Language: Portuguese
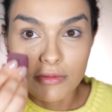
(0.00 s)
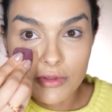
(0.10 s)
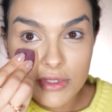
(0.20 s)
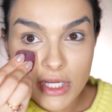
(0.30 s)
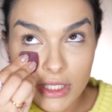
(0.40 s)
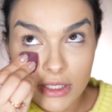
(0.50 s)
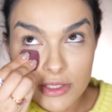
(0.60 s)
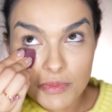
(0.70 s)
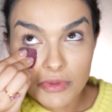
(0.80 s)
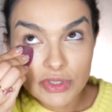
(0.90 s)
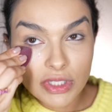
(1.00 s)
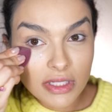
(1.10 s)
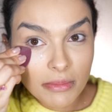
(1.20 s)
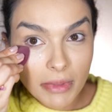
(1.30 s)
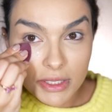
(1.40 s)
Vou usar aqui a esponjinha
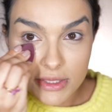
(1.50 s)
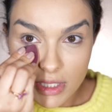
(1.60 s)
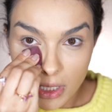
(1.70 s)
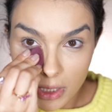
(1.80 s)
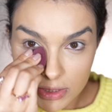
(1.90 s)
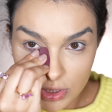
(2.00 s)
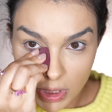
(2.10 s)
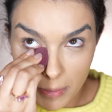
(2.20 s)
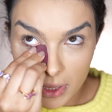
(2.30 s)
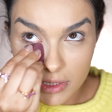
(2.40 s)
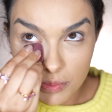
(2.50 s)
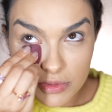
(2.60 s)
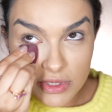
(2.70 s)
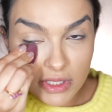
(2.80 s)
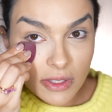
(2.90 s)
da Mari Saad pra
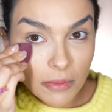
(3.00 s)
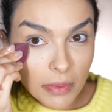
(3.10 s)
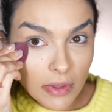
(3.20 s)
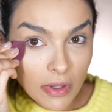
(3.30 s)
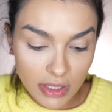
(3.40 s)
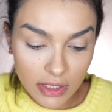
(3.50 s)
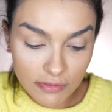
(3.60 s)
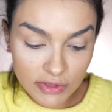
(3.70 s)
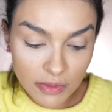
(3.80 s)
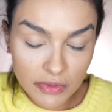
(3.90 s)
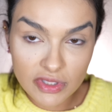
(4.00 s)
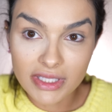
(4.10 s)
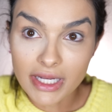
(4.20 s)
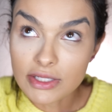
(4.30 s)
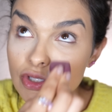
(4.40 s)
depositar o pó. E eu vou
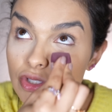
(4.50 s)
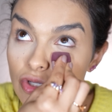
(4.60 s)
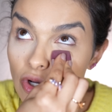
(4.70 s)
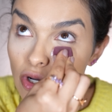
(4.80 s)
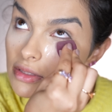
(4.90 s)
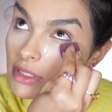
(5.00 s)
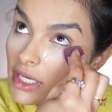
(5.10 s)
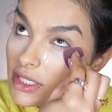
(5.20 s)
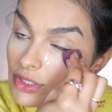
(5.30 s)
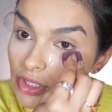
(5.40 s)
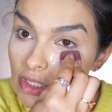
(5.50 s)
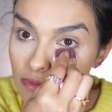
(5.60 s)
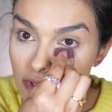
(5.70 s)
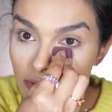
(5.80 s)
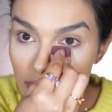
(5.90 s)
depositar só na
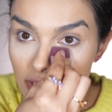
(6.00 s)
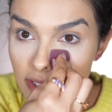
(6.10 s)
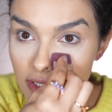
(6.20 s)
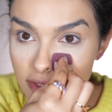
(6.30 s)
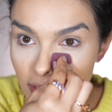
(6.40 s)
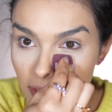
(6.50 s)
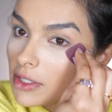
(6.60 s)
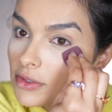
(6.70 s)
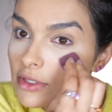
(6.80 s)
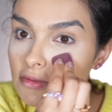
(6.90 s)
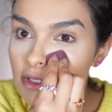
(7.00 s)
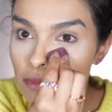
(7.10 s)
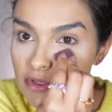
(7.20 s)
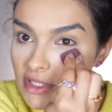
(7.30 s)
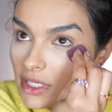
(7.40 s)
região da olheira, tá? Eu não vou
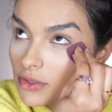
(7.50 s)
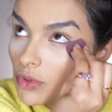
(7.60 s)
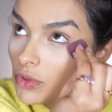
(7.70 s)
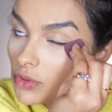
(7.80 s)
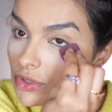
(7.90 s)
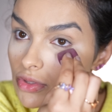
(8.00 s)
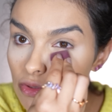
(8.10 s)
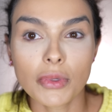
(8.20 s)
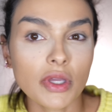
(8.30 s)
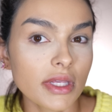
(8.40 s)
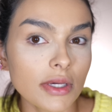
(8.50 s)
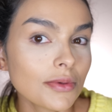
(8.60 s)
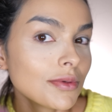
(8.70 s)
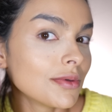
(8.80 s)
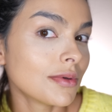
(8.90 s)
depositar no rosto, porque
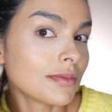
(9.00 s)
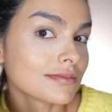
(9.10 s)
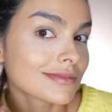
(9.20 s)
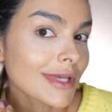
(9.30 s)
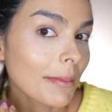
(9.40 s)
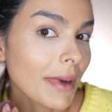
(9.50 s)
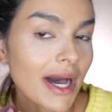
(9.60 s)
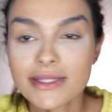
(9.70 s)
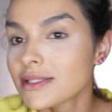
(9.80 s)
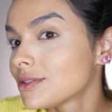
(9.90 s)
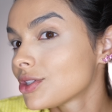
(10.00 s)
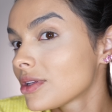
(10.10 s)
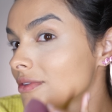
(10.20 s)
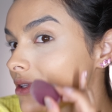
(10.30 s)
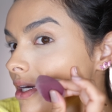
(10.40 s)
o... a base, já tá
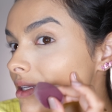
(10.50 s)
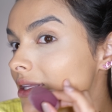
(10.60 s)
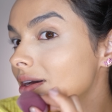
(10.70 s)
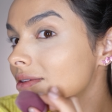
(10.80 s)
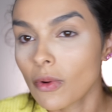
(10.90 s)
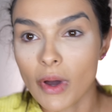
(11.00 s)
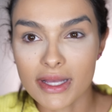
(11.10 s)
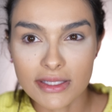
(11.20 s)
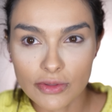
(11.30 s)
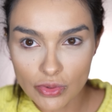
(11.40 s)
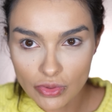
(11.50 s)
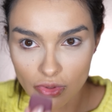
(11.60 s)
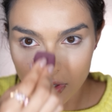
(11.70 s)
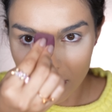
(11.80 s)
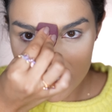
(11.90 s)
vendo que ela tá quase
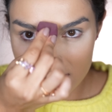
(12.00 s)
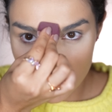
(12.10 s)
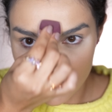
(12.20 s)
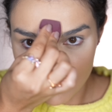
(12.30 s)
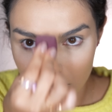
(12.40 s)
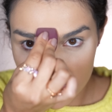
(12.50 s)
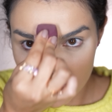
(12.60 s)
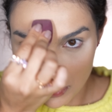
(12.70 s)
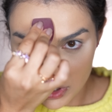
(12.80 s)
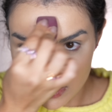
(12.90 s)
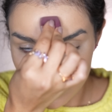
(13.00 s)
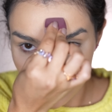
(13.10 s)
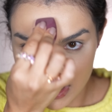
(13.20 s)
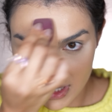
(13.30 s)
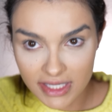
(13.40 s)
totalmente seca. Vou passar um pouquinho só
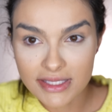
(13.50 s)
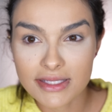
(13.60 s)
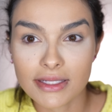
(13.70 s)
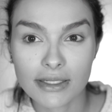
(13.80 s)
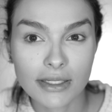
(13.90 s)
na testa.